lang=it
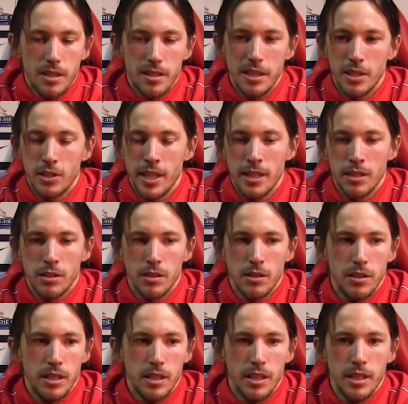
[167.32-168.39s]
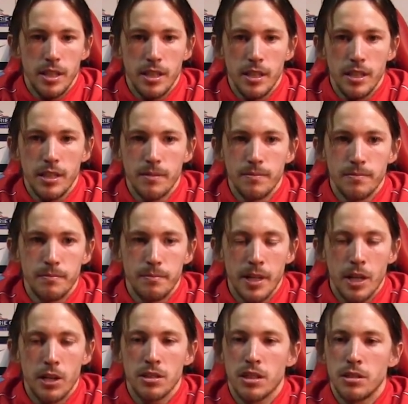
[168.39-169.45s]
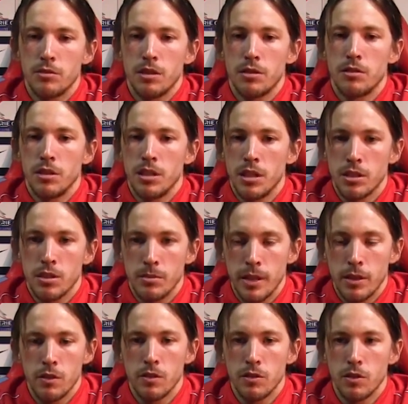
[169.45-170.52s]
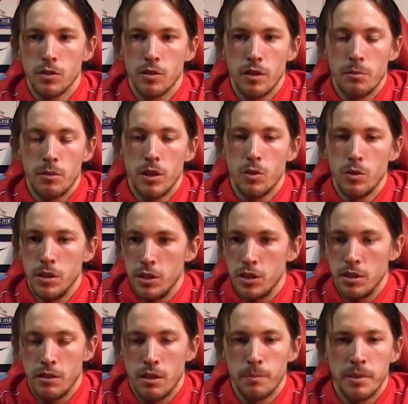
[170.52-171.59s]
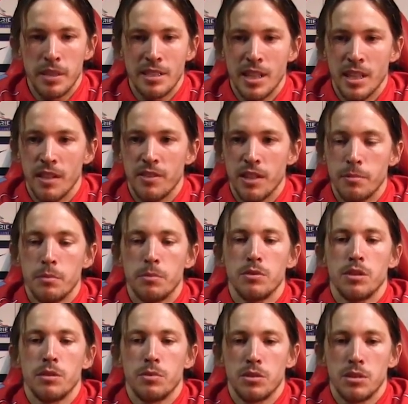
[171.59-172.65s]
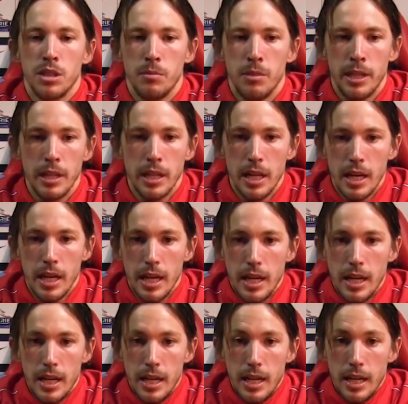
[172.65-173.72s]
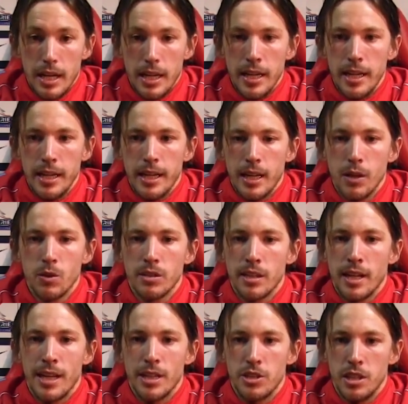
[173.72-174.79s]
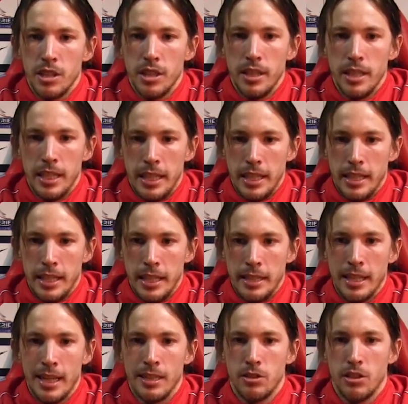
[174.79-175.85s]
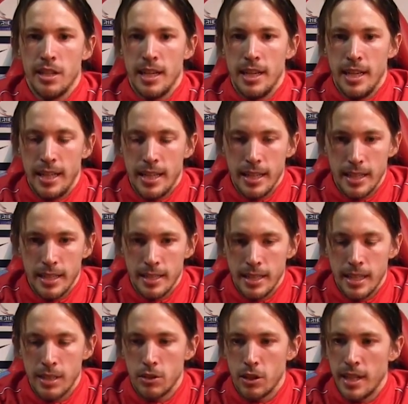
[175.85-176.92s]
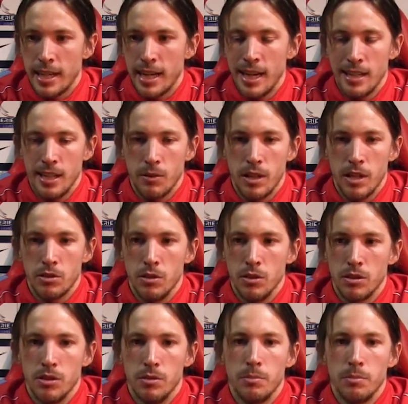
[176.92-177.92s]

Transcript: Sì, certo, noi per la nostra situazione secondo me non dobbiamo illuderci, dobbiamo pensare a fare più punti possibili e allontanarci dalla zona, dalla zona calda, quella sotto.